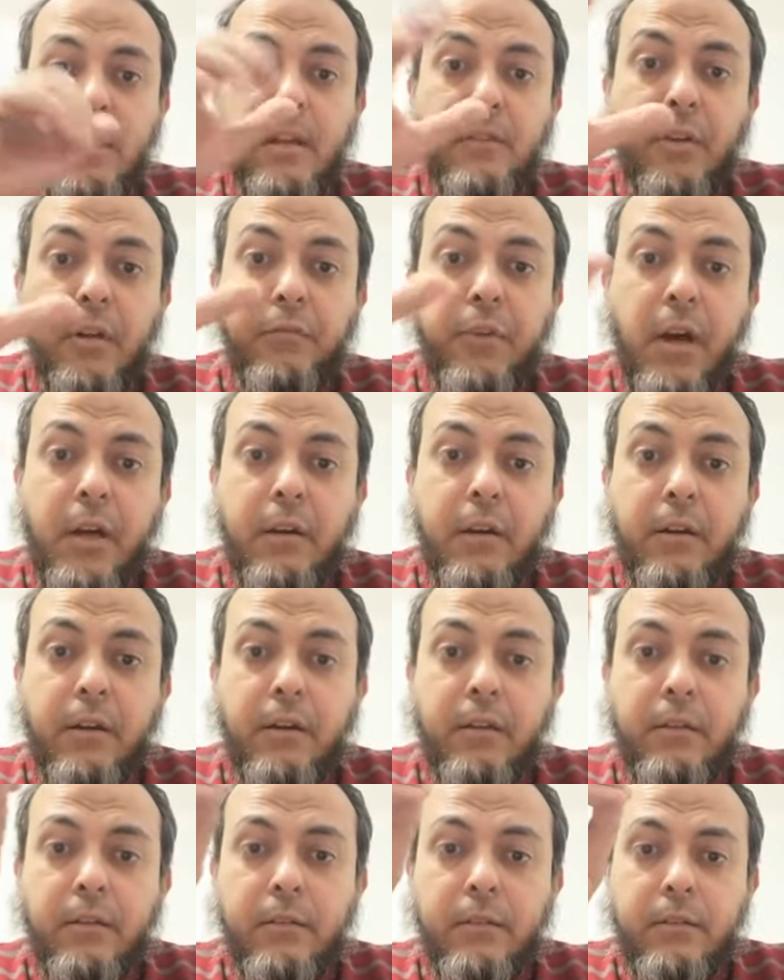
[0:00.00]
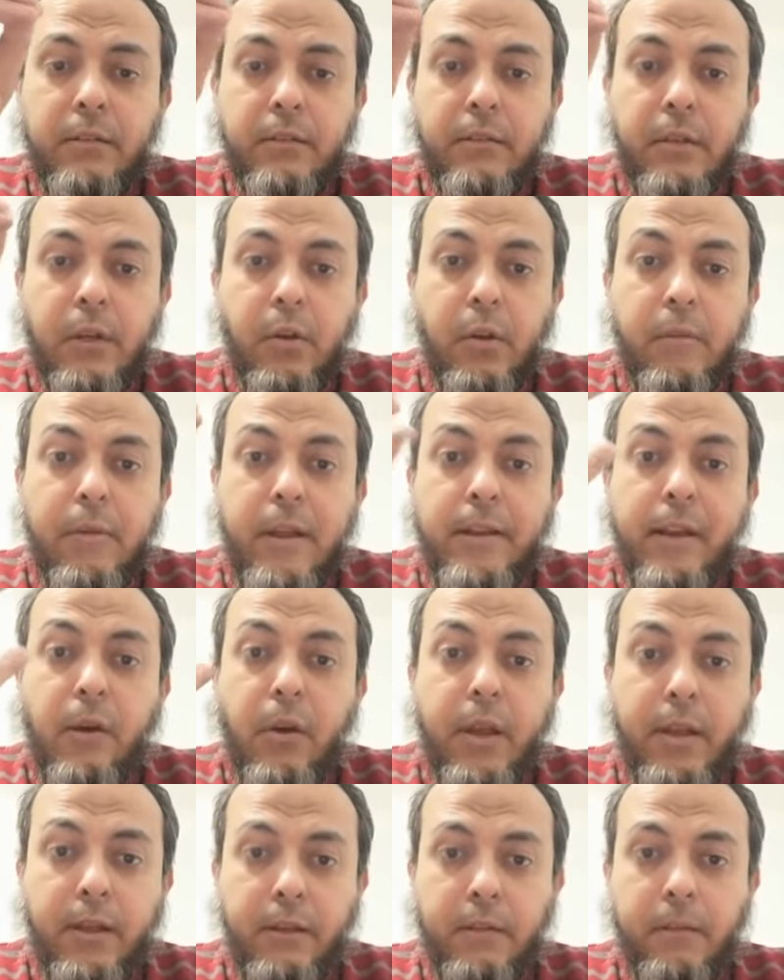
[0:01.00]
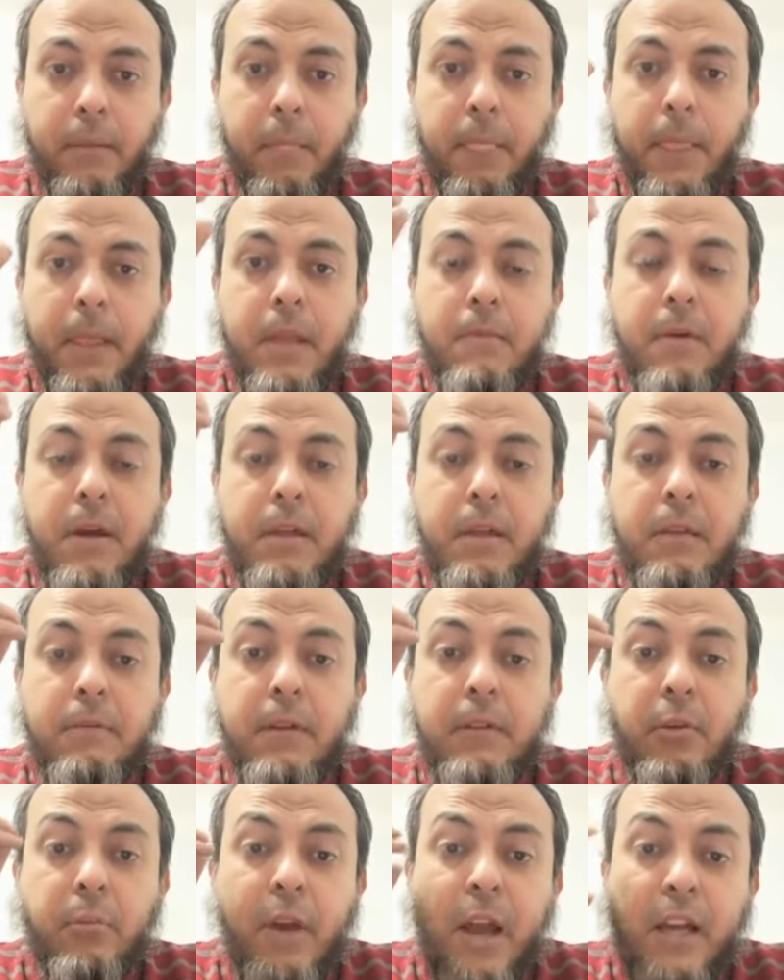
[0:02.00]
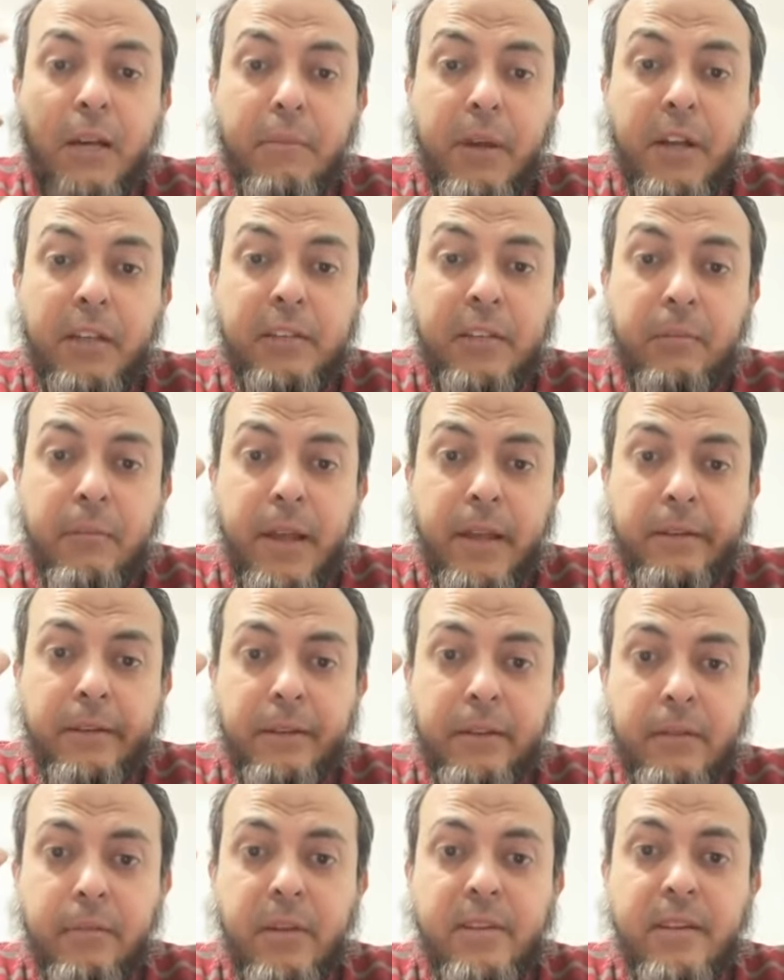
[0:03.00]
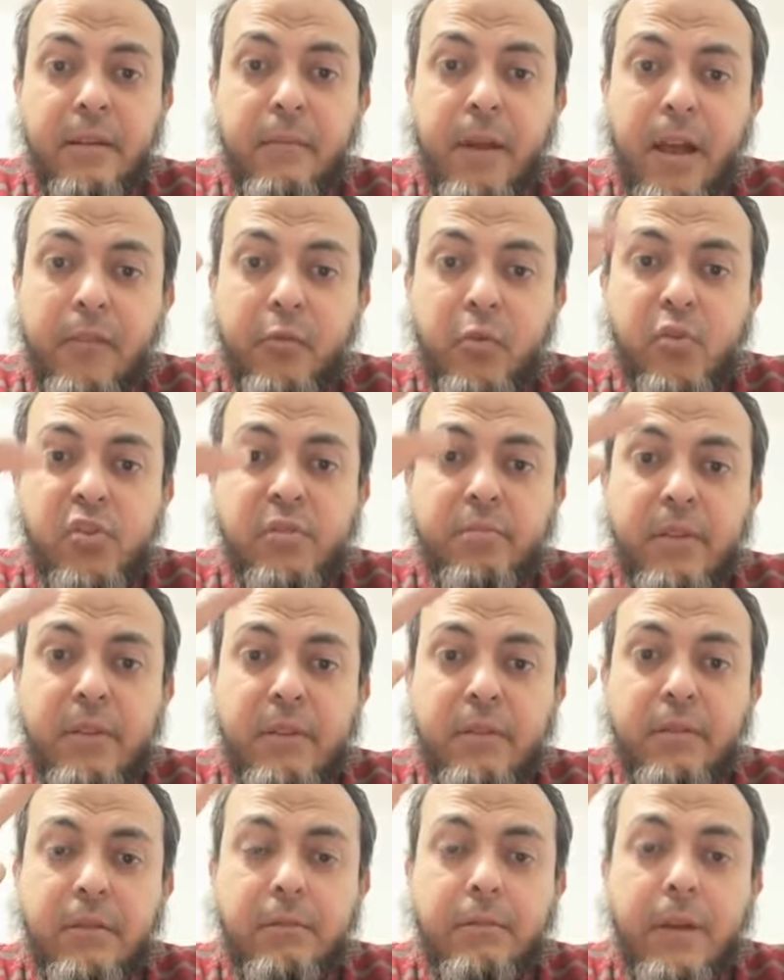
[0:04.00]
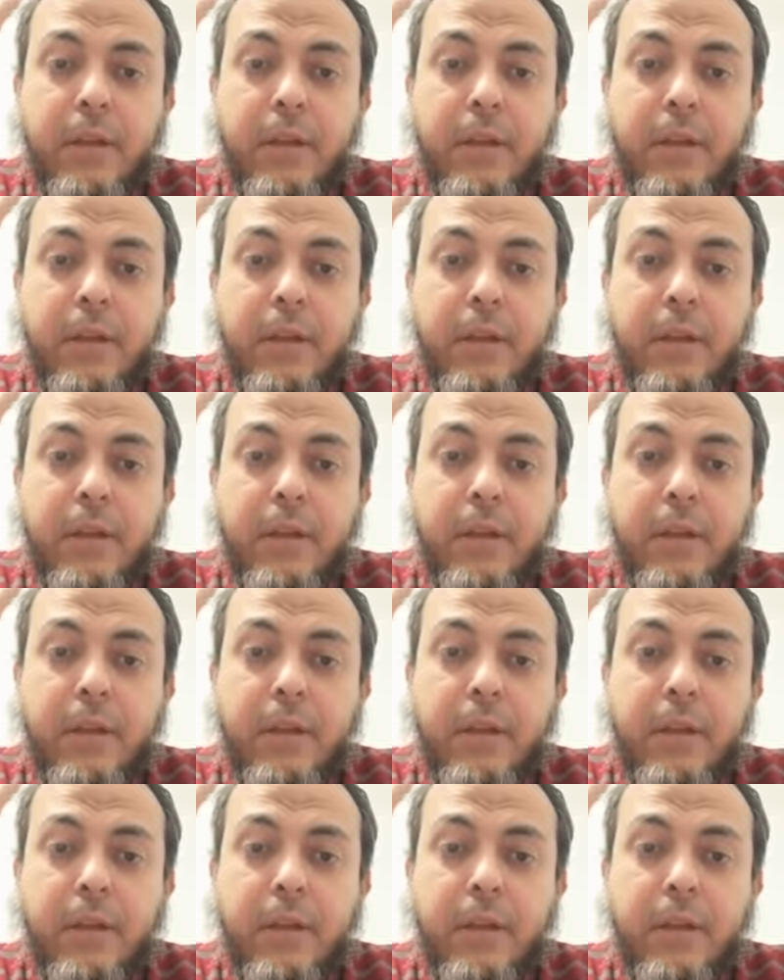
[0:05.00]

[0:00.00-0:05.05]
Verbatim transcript: فالفقر قال العلماء نوعان يا اما تمحق بركه المال يبقى انسان معاه فلوس بس